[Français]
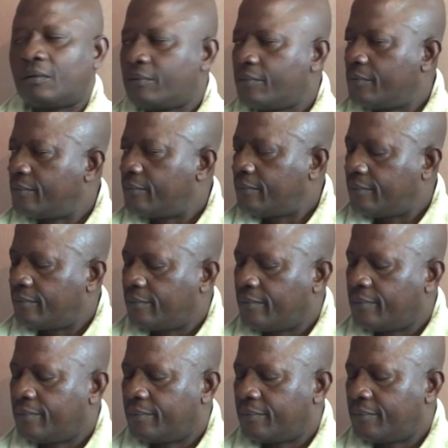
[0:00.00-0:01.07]

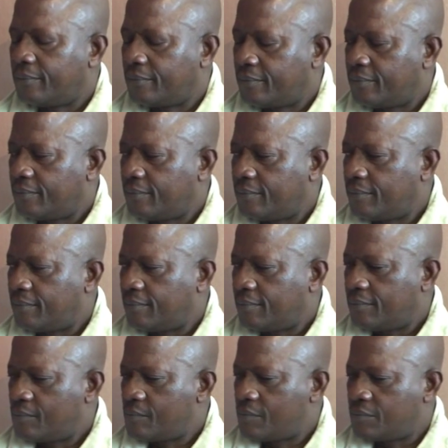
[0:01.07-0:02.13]
les,
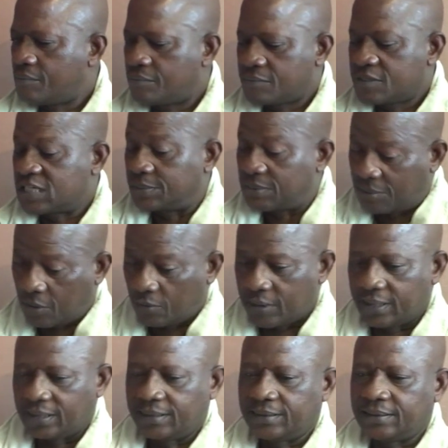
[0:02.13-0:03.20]

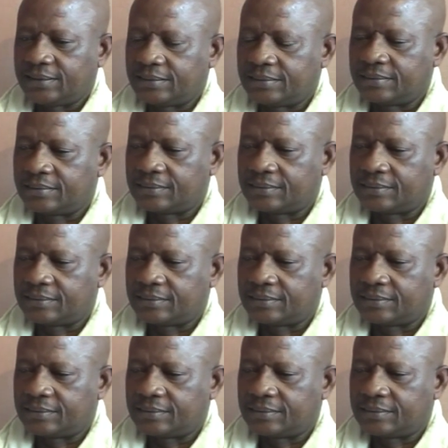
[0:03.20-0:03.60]
les, Simon